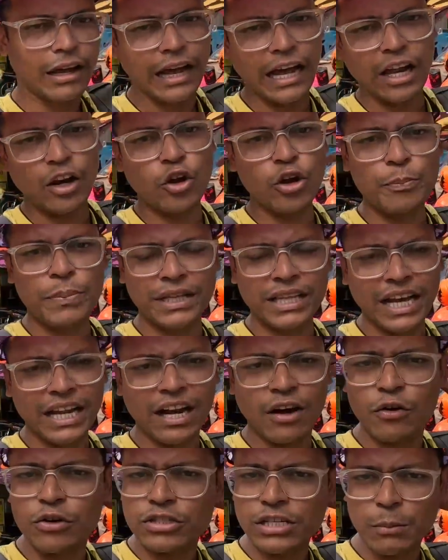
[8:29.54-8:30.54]
हेलोइन पता है
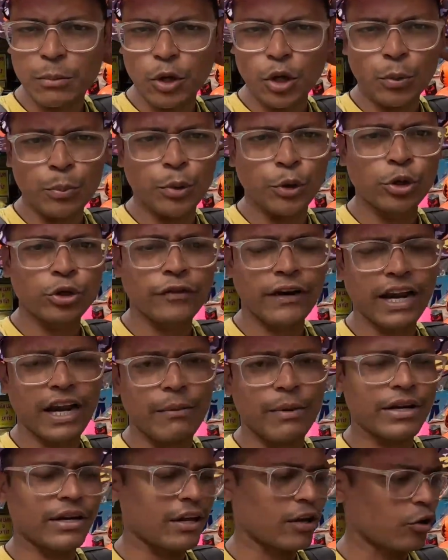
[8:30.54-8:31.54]
ना वो सब लोग भूत
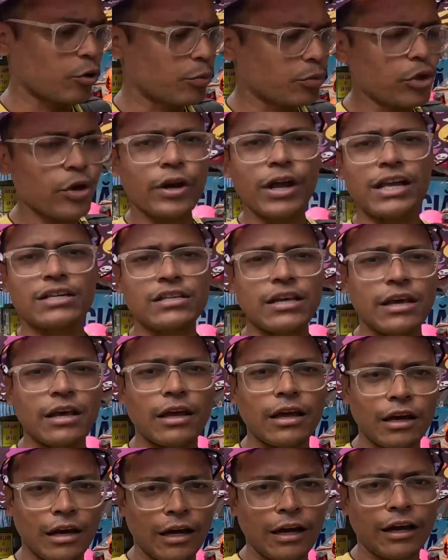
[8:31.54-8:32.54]
वगैरह बन के घूमते हैं और ऐसे
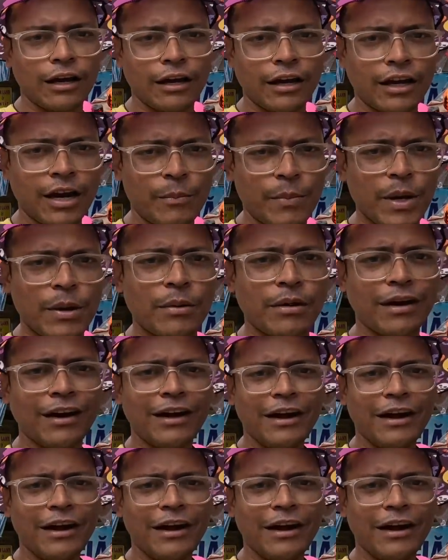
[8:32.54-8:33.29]
अलग अलग कपड़े